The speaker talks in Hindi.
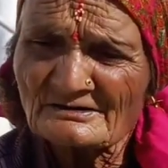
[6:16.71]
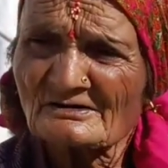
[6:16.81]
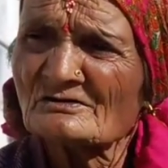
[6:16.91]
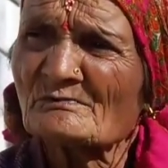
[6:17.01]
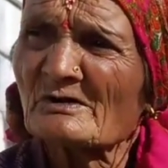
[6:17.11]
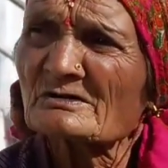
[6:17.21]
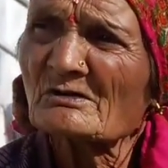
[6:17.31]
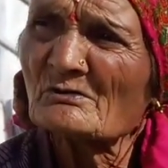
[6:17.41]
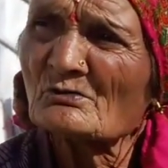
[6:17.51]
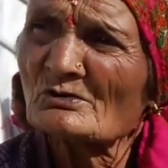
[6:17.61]
तो ऊपर
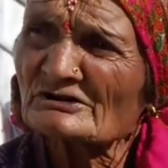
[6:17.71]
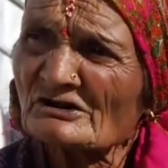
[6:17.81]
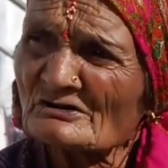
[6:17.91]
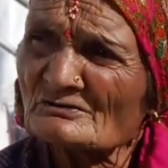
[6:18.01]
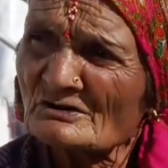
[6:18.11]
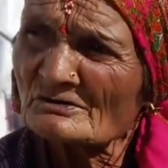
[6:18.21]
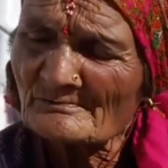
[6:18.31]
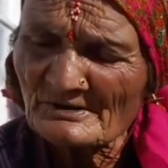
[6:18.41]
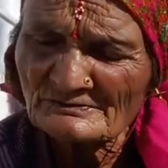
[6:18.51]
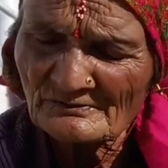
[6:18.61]
कौए थे
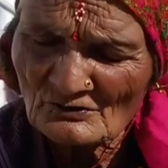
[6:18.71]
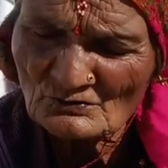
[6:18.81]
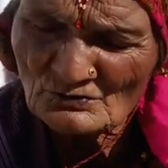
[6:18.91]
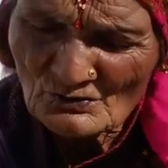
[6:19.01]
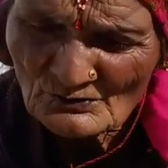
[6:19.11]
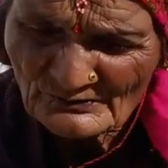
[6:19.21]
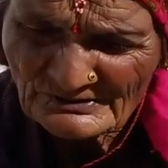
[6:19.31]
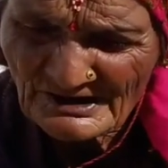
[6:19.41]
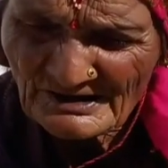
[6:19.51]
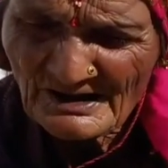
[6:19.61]
उन्होंने बस कौ को भी
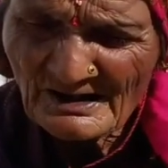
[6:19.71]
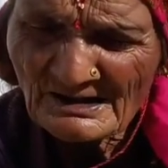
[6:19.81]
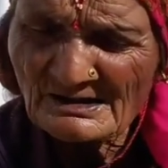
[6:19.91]
देखा